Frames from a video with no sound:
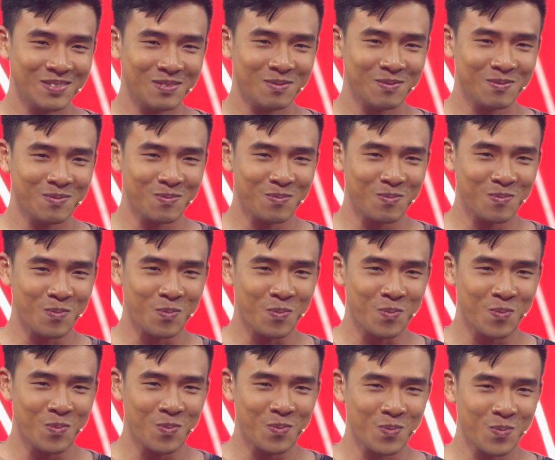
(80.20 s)
vợ em
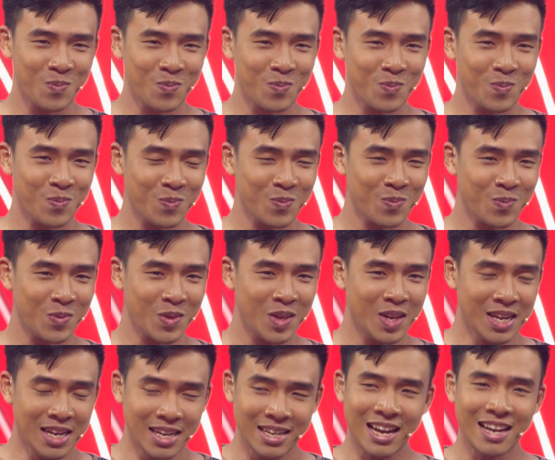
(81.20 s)
à, là bao nhiêu tuổi
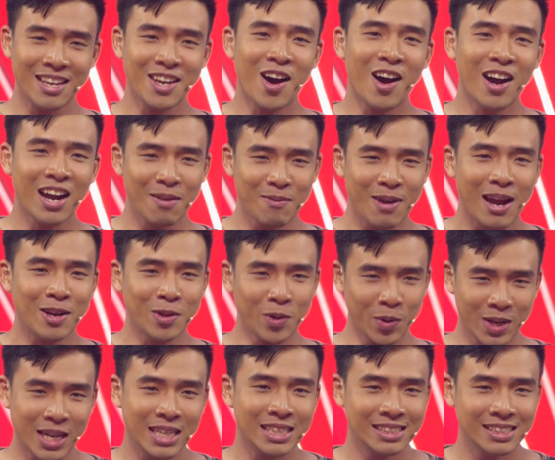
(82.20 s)
dạ nhỏ em 2
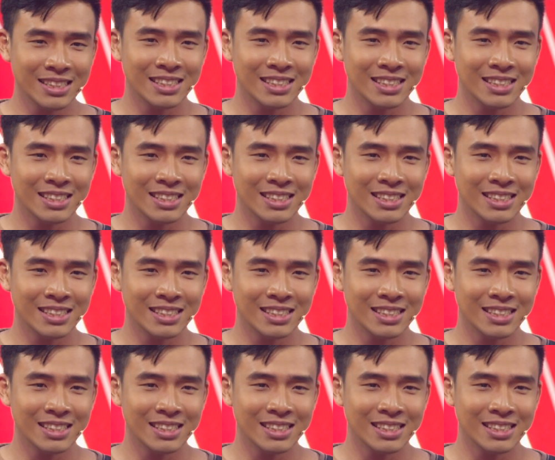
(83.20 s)
tuổi anh